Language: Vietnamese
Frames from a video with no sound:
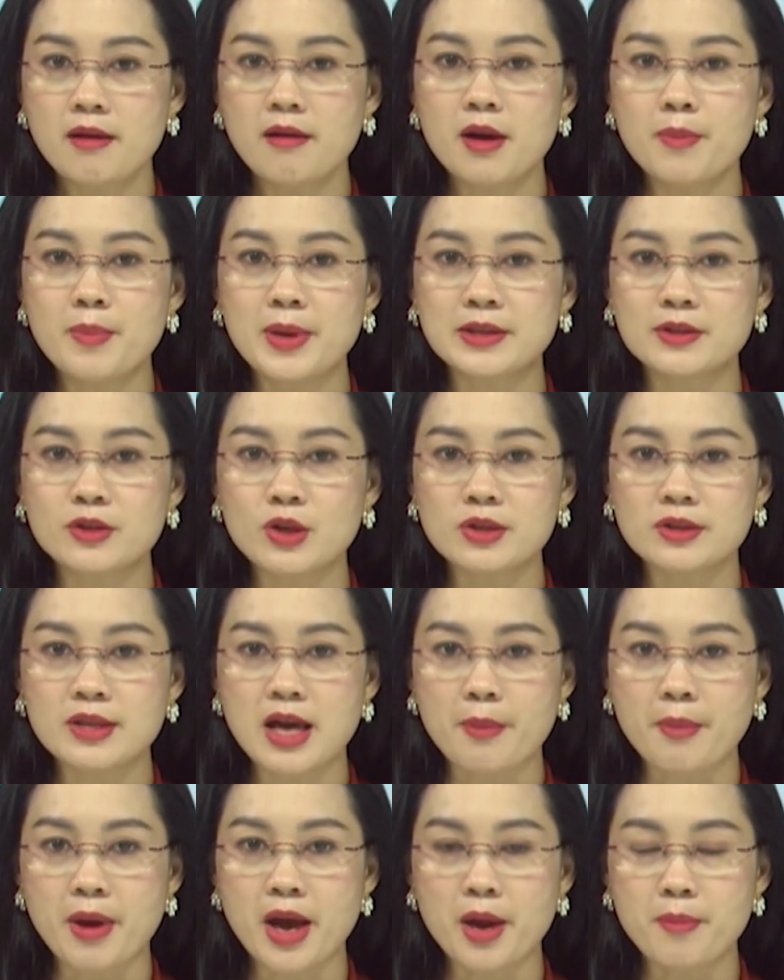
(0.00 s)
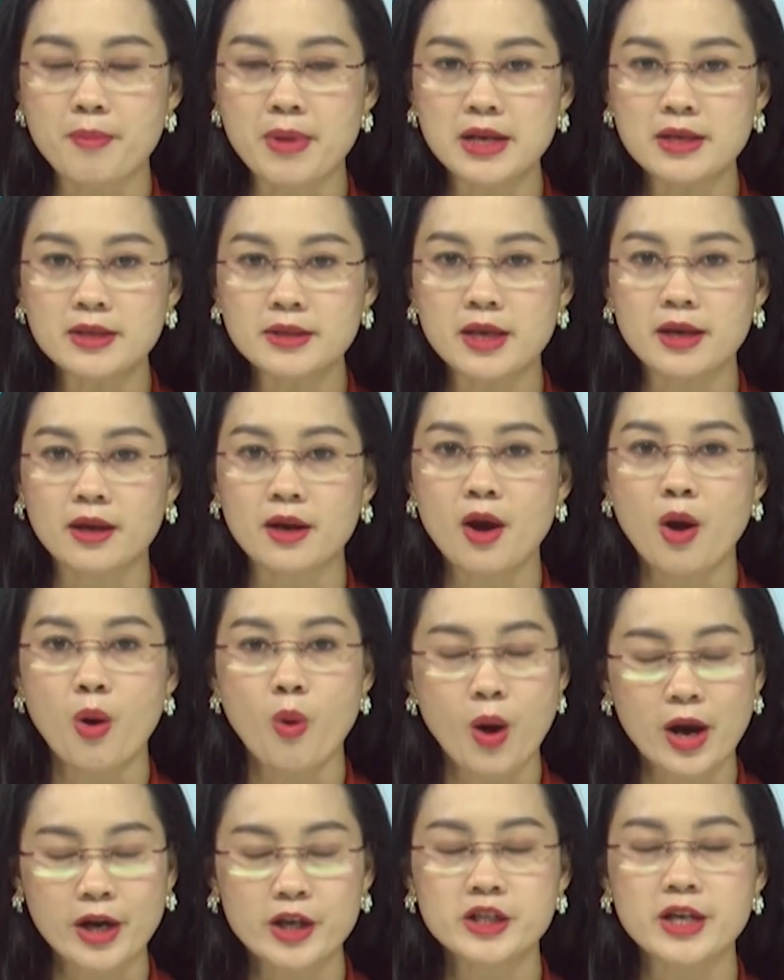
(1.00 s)
người bị suy giảm hệ miễn dịch
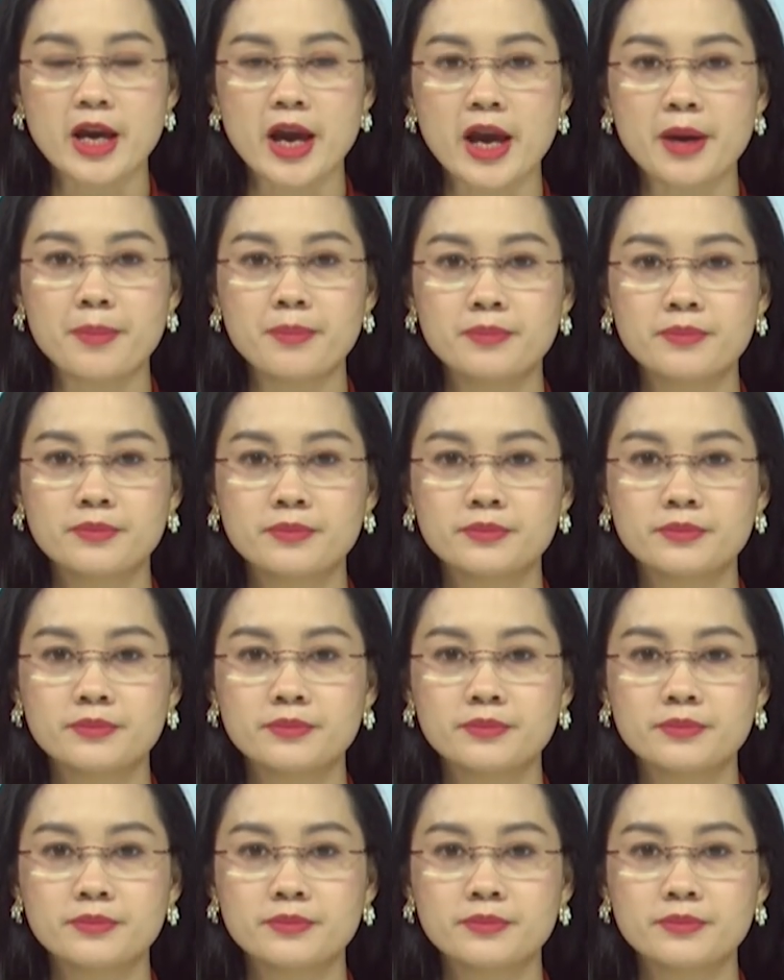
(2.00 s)
hoặc trẻ em.